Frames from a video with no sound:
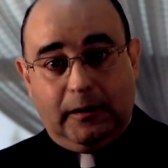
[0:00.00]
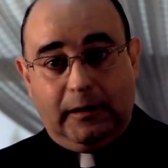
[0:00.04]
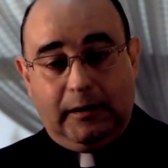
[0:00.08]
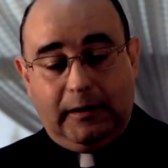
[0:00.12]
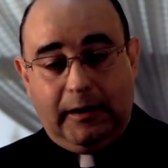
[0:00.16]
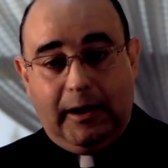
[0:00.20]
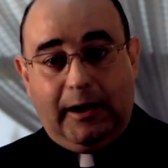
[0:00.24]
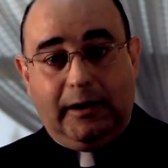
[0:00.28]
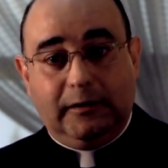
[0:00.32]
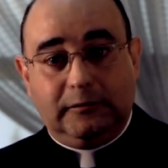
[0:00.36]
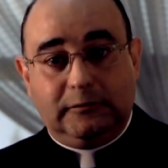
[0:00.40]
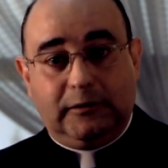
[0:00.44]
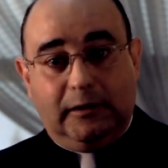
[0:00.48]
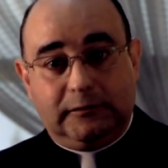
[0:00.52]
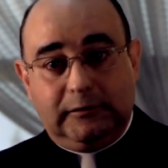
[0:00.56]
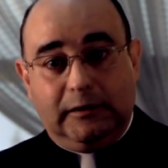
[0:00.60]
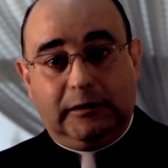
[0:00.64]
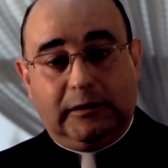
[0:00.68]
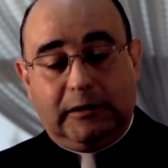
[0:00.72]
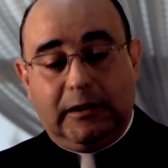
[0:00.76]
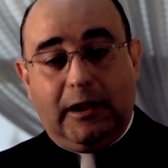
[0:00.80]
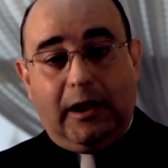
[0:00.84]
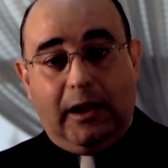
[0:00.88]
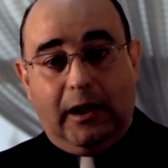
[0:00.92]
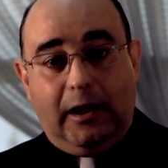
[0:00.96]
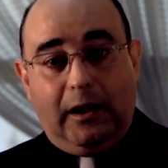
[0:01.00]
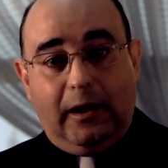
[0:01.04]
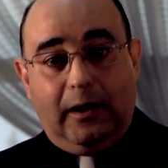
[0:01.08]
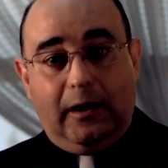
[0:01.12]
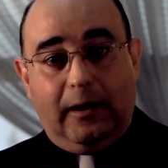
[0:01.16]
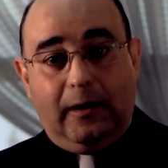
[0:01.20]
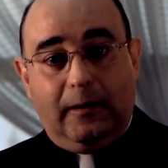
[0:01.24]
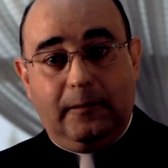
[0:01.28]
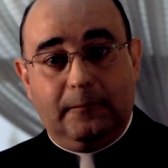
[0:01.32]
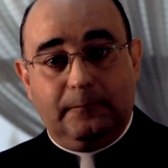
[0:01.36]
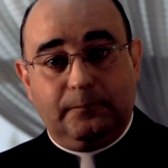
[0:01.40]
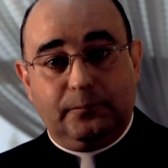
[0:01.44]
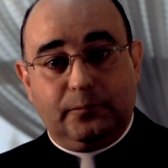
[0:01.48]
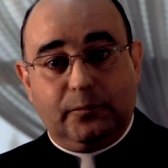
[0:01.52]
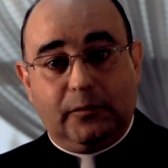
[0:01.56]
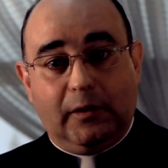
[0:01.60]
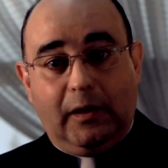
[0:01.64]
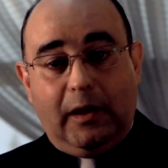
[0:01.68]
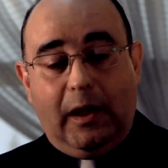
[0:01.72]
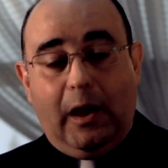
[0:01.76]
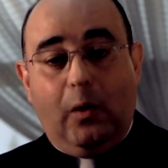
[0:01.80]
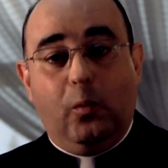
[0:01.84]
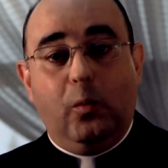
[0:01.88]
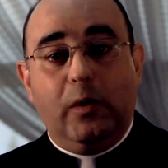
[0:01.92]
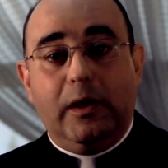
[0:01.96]
لحتى تتلقى
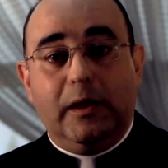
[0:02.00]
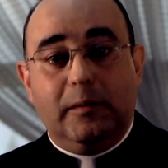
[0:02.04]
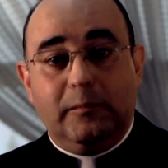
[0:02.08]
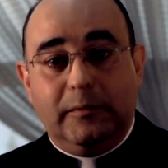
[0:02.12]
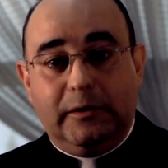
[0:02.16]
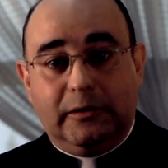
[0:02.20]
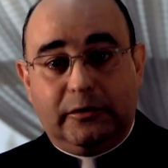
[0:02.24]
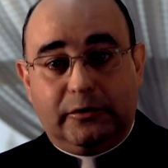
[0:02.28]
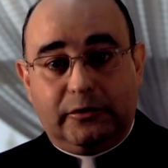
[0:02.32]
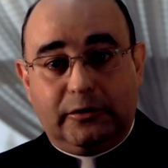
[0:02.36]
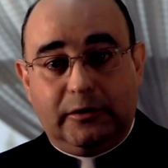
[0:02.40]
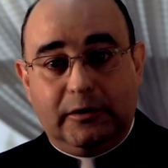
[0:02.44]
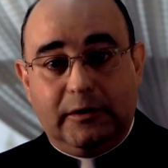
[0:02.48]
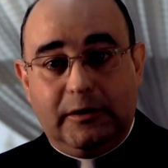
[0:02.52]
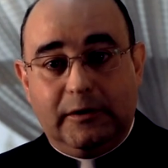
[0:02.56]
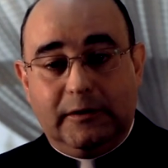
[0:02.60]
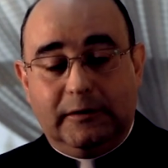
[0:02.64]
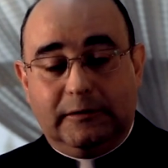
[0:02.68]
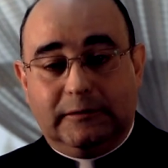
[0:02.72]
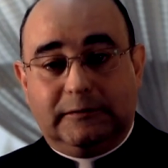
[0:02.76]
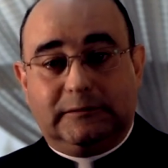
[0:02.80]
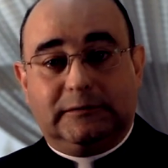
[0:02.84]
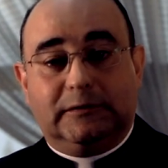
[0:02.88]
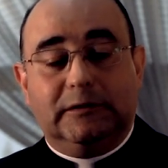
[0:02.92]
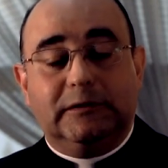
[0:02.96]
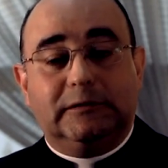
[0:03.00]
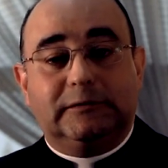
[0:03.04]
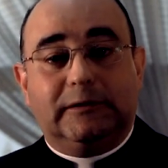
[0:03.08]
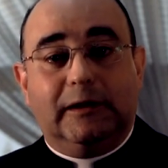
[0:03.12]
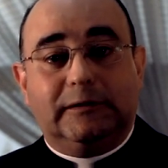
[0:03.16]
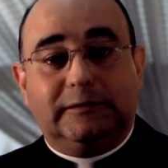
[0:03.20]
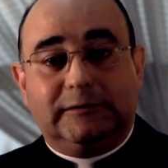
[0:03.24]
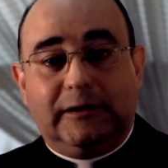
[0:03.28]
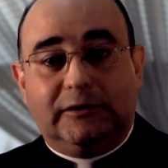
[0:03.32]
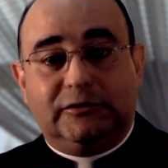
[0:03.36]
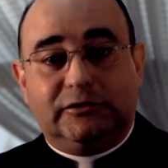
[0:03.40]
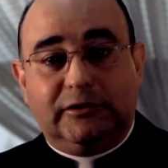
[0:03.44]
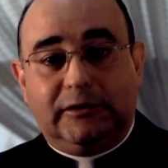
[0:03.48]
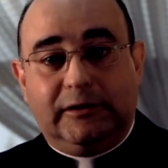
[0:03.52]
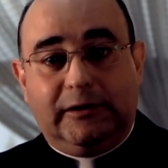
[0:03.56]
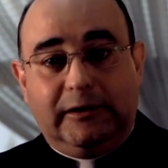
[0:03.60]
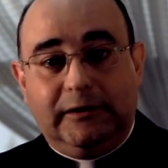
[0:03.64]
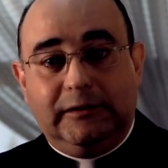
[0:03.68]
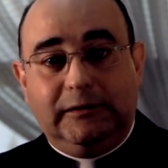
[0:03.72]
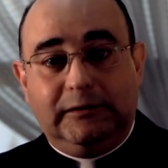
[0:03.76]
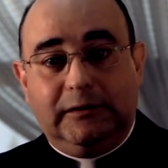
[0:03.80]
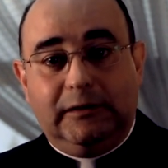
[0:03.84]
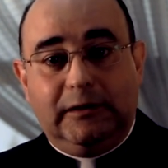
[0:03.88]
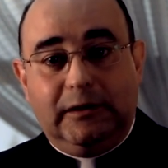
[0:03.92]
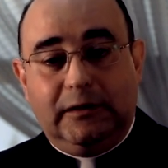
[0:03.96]
أوامر السلطة
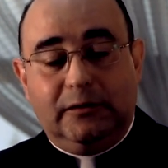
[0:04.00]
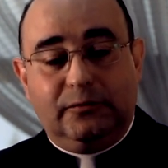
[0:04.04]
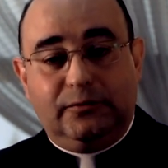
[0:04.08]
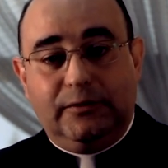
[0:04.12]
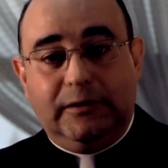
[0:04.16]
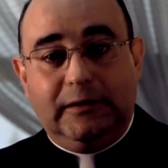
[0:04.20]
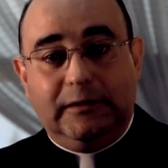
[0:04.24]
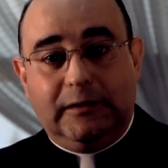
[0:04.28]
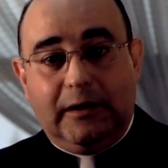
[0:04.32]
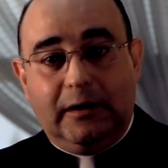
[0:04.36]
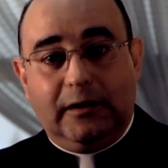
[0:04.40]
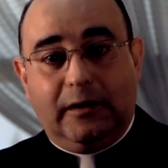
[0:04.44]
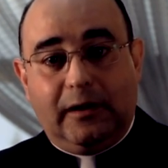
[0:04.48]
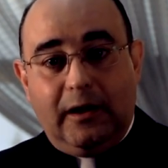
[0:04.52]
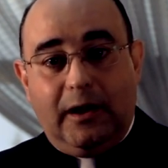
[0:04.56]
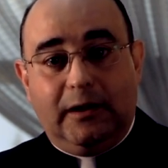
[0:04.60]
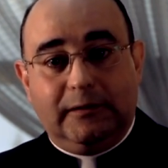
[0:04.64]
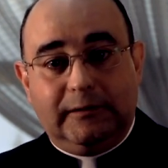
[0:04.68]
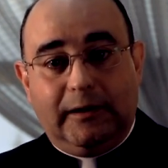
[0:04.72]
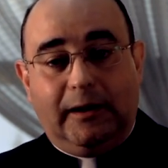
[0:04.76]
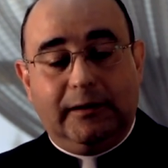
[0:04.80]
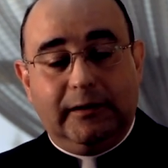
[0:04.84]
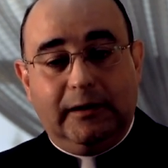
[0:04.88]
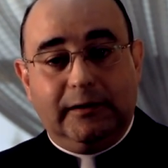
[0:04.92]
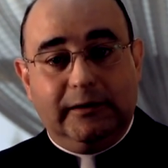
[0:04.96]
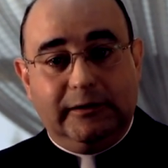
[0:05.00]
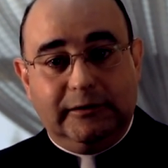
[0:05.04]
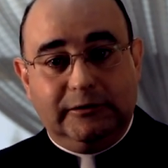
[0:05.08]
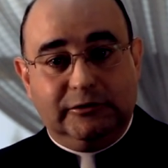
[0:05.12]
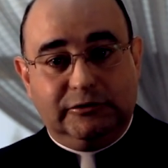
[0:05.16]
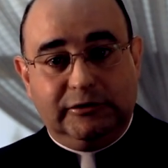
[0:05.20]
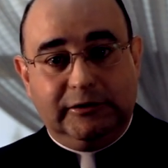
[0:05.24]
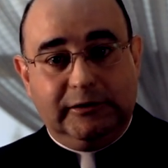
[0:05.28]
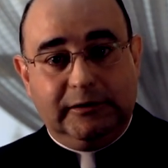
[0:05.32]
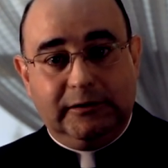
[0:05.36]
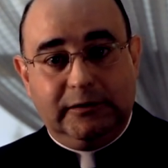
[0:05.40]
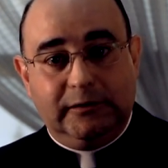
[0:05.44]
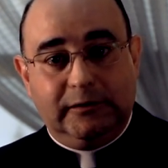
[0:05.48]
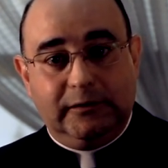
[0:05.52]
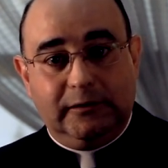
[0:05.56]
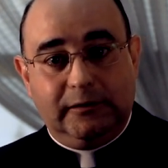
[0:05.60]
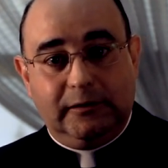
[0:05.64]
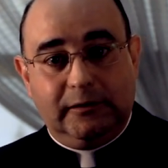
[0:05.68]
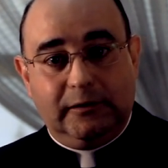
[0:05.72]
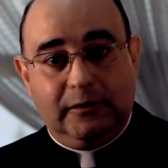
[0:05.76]
التشريعية اللي فينا الخاضعة للإنجيل